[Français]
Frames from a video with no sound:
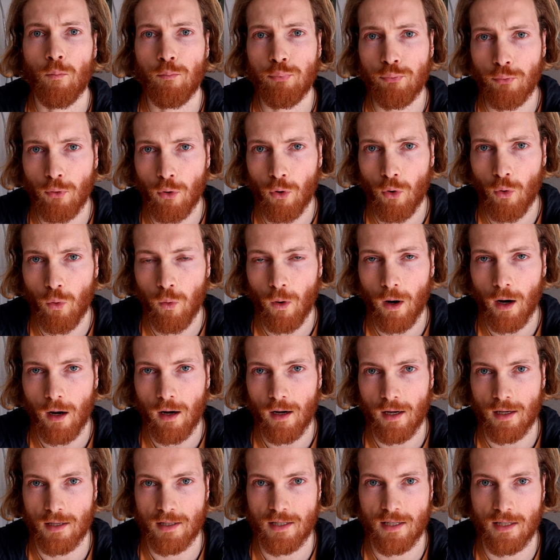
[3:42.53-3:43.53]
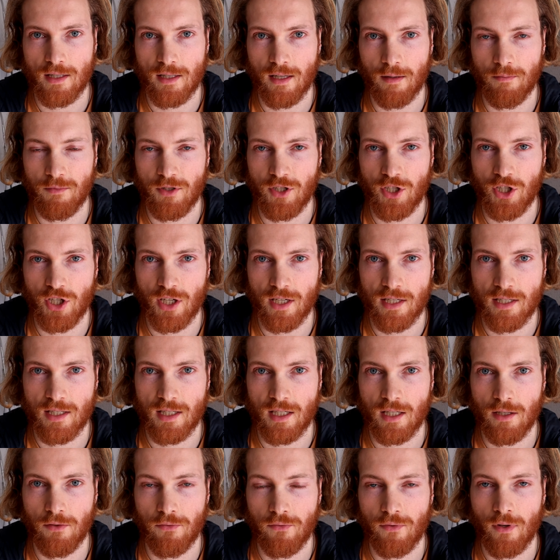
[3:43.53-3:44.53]
pourquoi un système
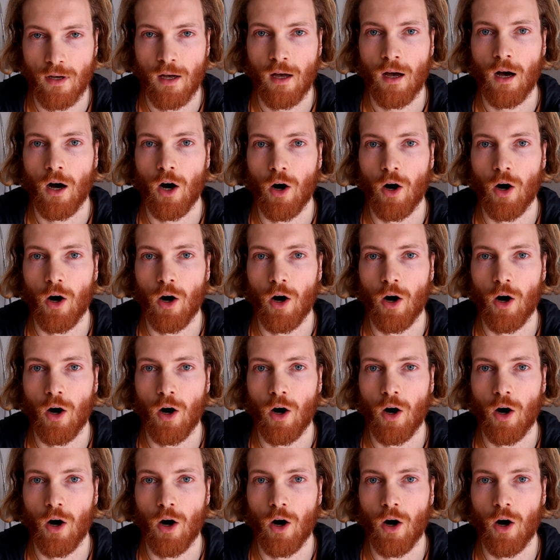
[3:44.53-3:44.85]
digestif